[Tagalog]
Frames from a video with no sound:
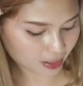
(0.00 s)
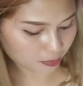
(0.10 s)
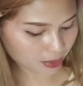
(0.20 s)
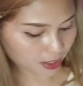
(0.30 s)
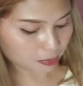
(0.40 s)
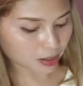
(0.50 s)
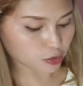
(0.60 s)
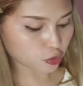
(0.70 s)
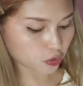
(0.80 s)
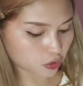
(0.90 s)
Para
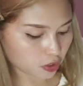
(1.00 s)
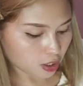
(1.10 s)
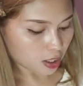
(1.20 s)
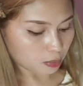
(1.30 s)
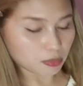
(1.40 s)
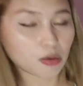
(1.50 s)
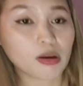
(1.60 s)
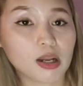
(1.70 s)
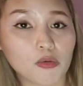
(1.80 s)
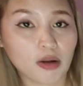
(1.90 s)
medyo
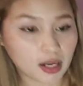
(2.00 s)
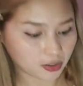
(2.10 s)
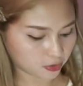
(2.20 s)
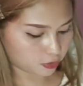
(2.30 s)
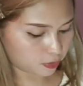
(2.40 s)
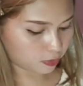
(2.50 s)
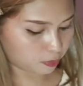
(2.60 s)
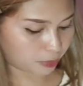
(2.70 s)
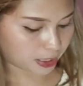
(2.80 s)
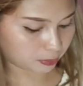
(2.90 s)
mawala-wala
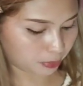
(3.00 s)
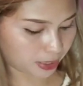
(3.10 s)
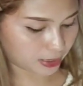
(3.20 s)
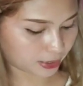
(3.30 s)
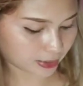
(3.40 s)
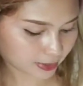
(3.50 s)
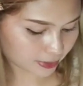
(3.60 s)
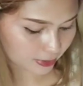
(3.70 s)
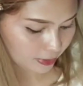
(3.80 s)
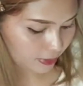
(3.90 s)
yung pait-pait.
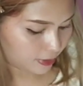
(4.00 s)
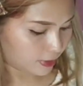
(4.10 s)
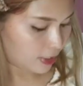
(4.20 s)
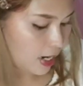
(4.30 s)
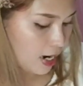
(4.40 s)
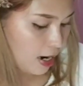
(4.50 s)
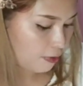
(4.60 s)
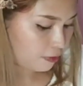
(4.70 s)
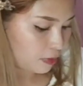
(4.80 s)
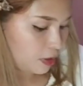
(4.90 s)

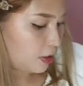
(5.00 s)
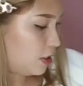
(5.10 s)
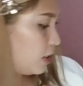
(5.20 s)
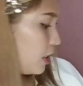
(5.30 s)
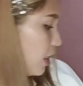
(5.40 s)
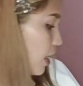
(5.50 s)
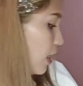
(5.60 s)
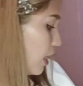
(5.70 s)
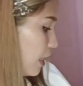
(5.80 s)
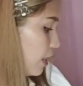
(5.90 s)
After niya,
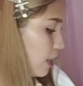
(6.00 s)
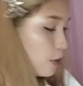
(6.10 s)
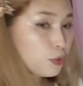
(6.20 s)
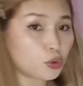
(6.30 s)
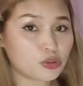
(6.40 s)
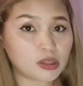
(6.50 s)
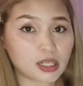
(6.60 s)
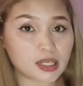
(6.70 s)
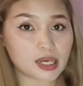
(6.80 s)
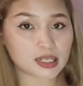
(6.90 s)
lagyan ng
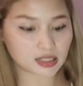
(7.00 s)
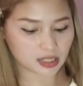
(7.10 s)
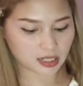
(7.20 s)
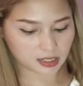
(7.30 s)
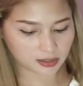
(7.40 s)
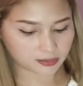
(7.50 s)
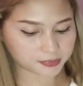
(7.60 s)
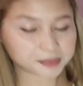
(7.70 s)
konting asin.